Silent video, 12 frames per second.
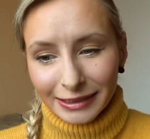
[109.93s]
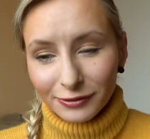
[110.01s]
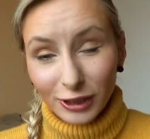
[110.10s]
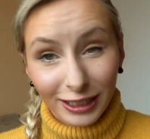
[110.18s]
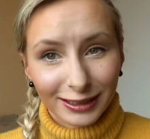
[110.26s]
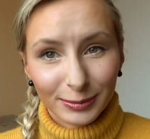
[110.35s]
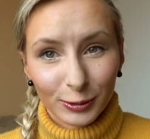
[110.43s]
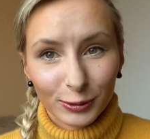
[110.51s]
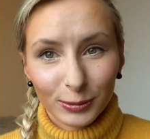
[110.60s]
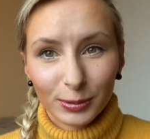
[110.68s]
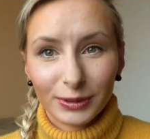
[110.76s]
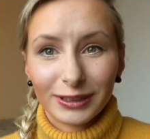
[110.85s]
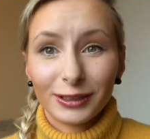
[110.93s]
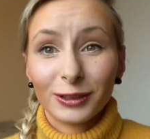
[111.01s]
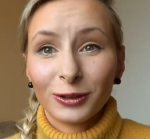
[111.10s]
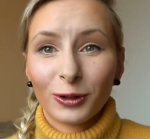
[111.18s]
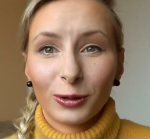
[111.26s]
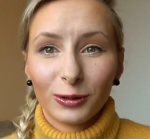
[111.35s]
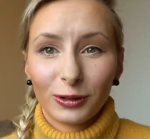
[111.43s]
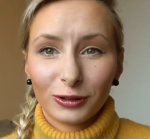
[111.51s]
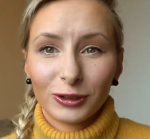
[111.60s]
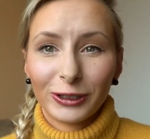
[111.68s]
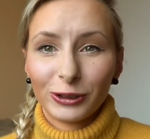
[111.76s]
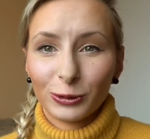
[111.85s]
W żaden sposób, tylko
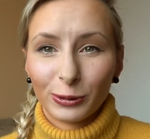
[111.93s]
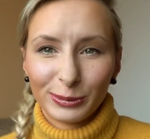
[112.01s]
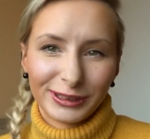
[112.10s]
rozcieńczyło